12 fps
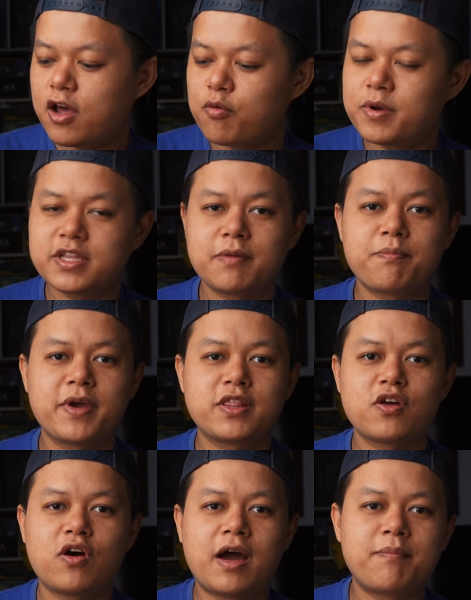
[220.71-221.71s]
เราไม่จำเป็น
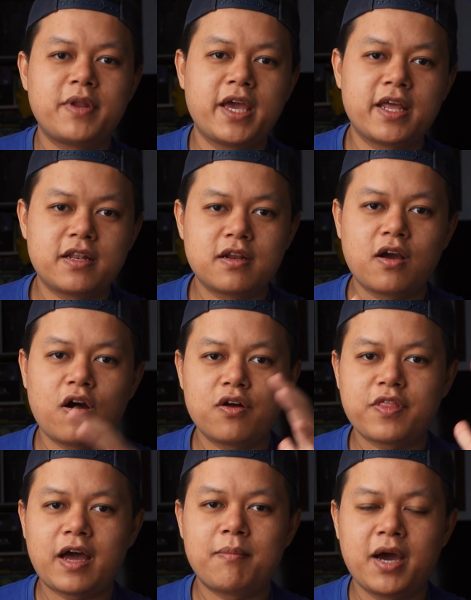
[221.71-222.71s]
ต้องอัปเดต ก็
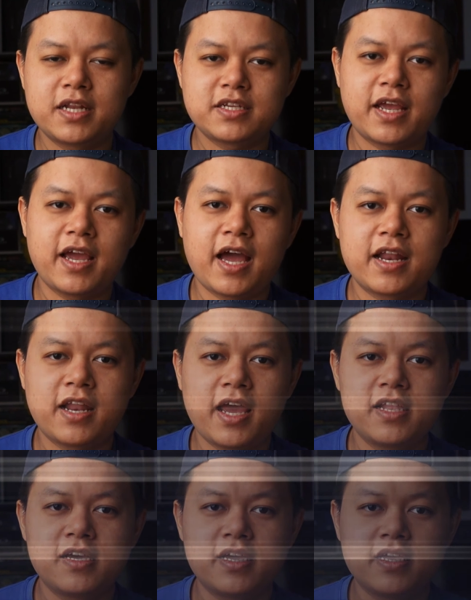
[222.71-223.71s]
สามารถใช้งานได้
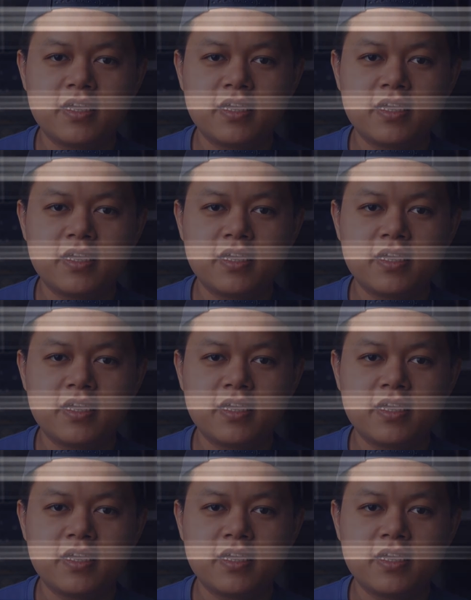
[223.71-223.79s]
เลย